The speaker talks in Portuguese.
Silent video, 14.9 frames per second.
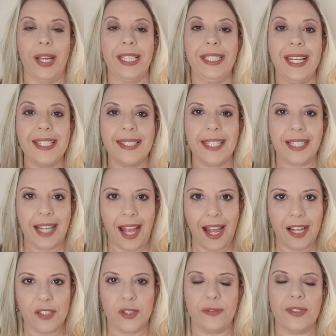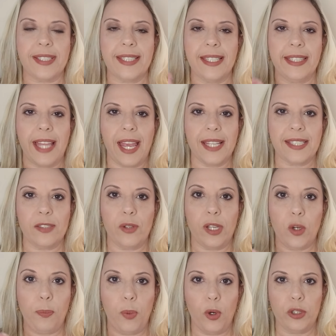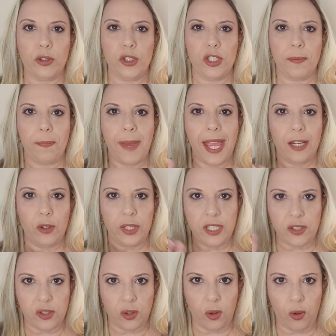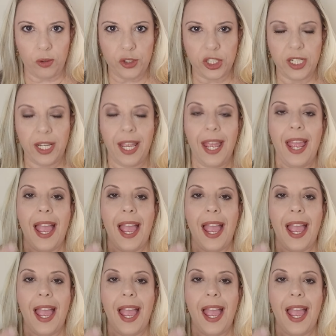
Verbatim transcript: Aí nesse caso, você desce no aeroporto de Belo Horizonte,